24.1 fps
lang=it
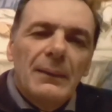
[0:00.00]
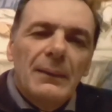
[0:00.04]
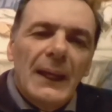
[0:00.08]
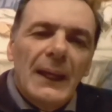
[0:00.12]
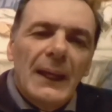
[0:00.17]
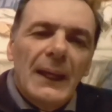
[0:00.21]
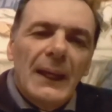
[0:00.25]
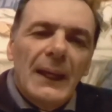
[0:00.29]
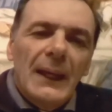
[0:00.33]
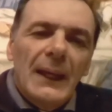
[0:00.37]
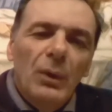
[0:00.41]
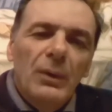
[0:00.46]

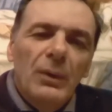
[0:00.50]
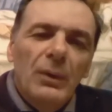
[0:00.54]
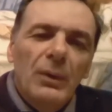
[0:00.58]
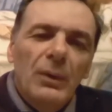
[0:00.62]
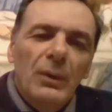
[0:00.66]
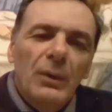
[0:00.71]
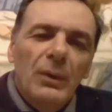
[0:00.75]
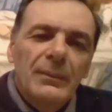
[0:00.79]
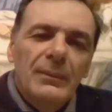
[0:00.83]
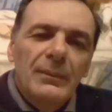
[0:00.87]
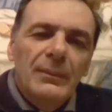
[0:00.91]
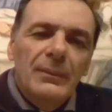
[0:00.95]

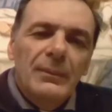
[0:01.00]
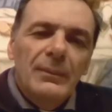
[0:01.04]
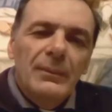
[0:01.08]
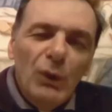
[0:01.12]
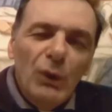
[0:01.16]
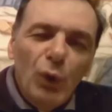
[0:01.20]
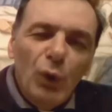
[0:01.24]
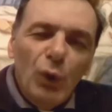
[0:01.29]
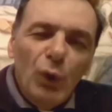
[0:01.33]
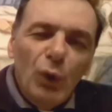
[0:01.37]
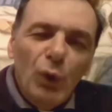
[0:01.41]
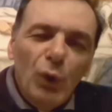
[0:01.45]
Ecco, gli
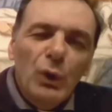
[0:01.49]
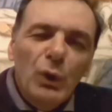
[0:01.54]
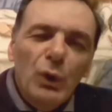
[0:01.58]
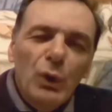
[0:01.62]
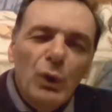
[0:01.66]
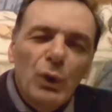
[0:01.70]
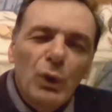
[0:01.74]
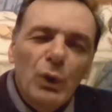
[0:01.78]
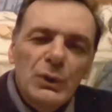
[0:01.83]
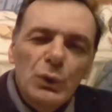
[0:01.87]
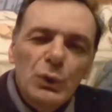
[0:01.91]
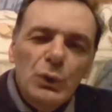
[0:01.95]
incontri
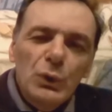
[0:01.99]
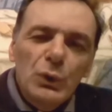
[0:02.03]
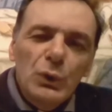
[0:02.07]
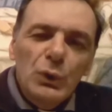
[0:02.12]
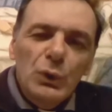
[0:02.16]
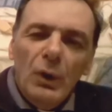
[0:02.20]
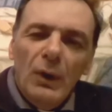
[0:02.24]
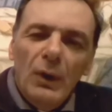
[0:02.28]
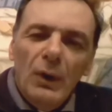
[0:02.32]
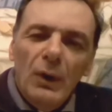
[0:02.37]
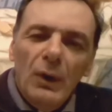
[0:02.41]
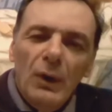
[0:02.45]
con Gesù
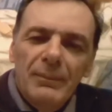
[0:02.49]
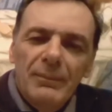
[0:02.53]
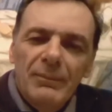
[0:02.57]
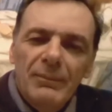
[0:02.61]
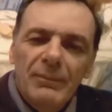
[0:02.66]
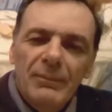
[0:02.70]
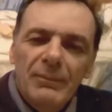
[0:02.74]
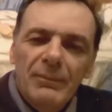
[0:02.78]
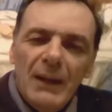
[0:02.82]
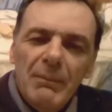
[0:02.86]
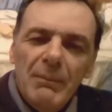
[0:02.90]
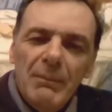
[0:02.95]
sono
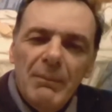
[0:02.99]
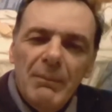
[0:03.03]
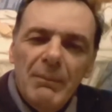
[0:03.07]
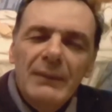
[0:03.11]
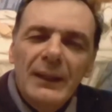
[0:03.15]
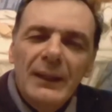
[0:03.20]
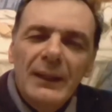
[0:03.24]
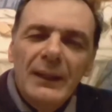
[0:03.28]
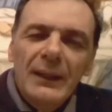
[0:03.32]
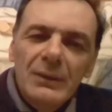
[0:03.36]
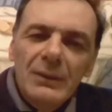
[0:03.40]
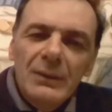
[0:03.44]

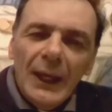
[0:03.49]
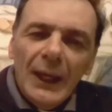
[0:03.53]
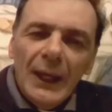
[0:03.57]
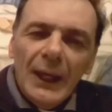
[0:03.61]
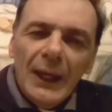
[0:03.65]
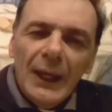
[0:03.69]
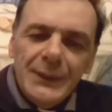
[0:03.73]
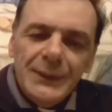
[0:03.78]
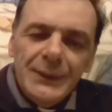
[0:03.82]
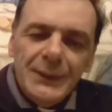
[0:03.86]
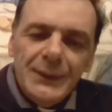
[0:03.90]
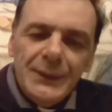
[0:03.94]
veramente
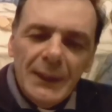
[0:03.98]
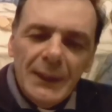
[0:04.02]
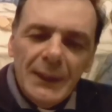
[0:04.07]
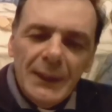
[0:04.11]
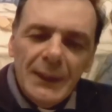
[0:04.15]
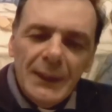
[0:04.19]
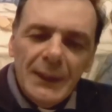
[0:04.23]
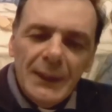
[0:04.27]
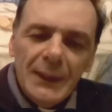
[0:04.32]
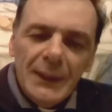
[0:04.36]
intensi